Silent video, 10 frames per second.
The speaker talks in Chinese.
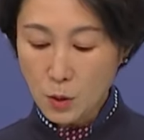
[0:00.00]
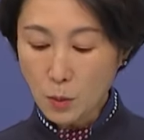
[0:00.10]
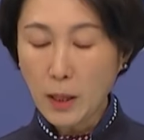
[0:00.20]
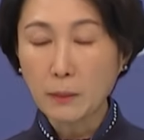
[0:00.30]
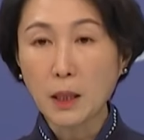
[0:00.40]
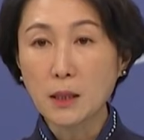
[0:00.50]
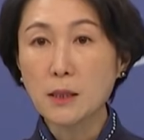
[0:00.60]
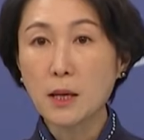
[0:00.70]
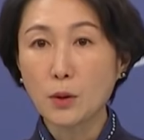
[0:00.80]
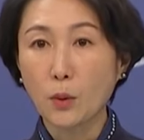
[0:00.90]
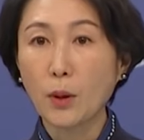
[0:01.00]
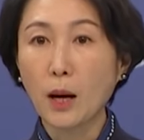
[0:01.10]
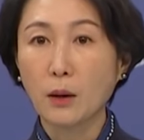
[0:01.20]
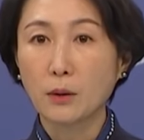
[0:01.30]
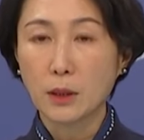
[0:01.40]
中美民间友
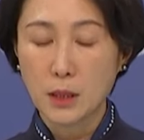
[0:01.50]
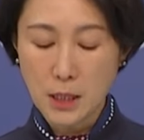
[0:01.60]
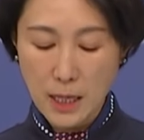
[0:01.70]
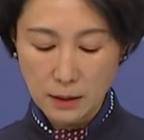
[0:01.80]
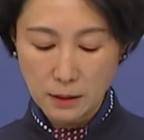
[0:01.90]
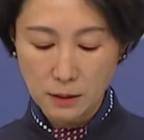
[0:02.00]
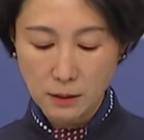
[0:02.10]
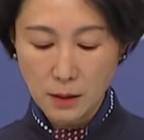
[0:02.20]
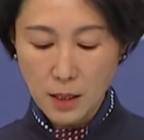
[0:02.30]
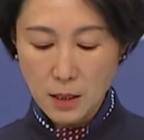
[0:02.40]
好和善意，